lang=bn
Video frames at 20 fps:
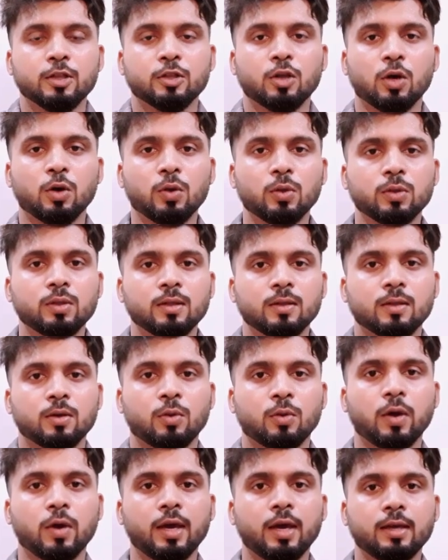তখন
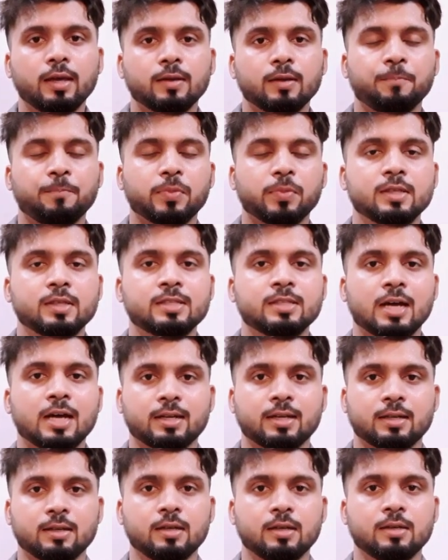ওই যার
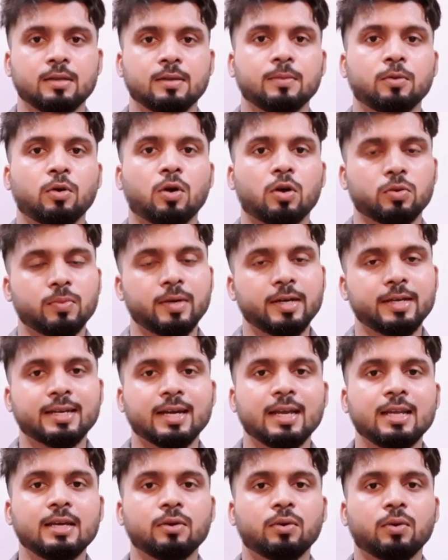
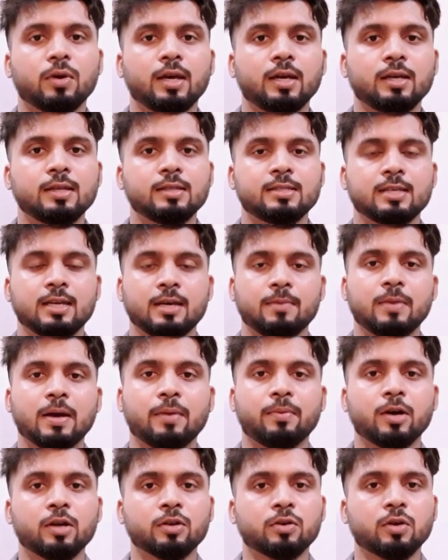অটোমেটিক্যালি ওই যে
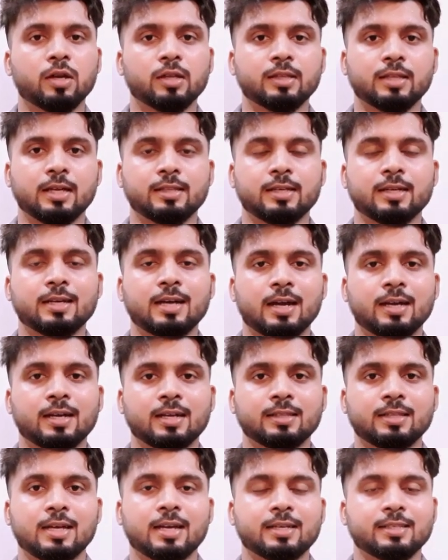ব্যবহার করে তাদের
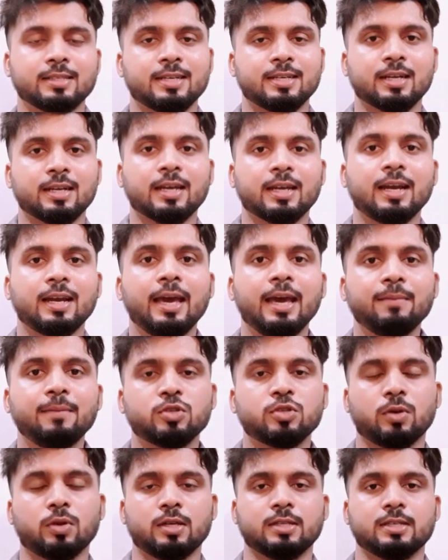গানটা তার কাছে একটা ক্লেম
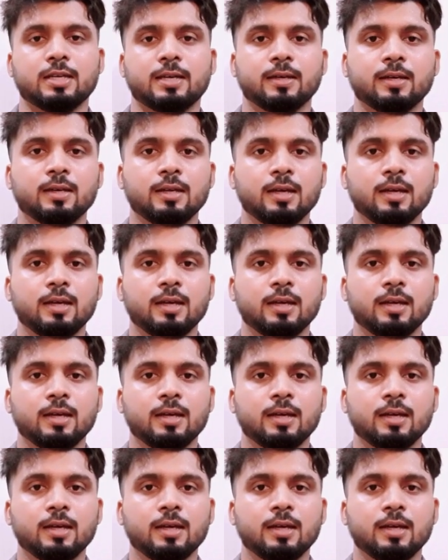চলে যায়